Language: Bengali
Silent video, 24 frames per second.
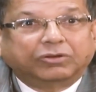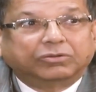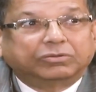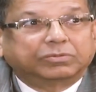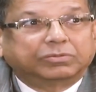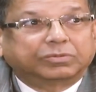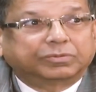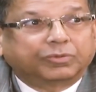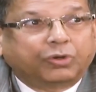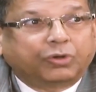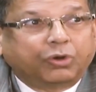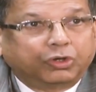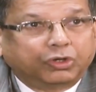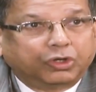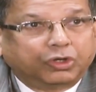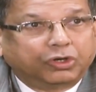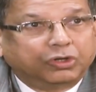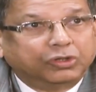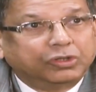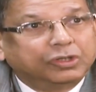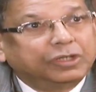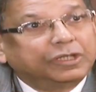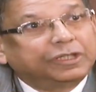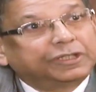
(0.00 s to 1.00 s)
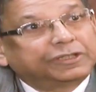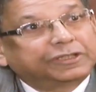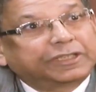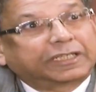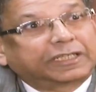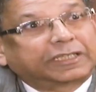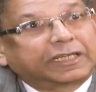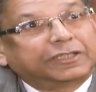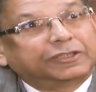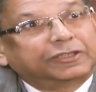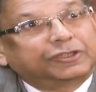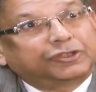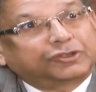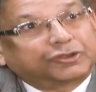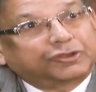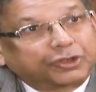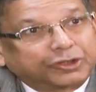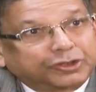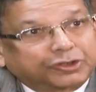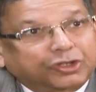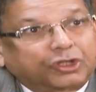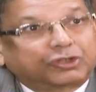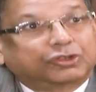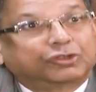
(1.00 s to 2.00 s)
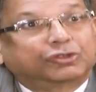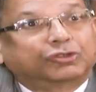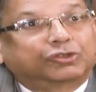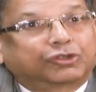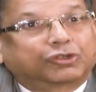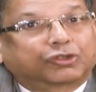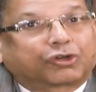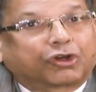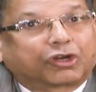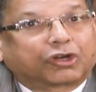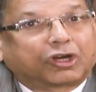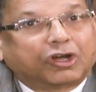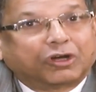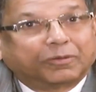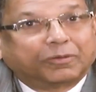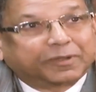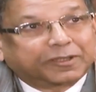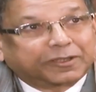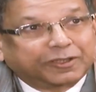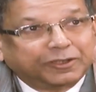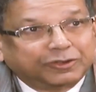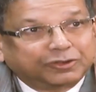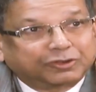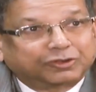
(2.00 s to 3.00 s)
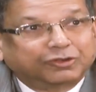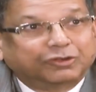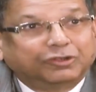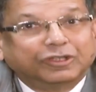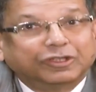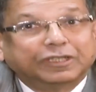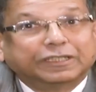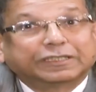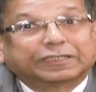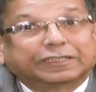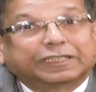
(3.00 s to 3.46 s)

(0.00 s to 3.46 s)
আনিসুল হকের সংবাদ সম্মেলনে এই বিষয়ে প্রশ্ন করা হয়েছিল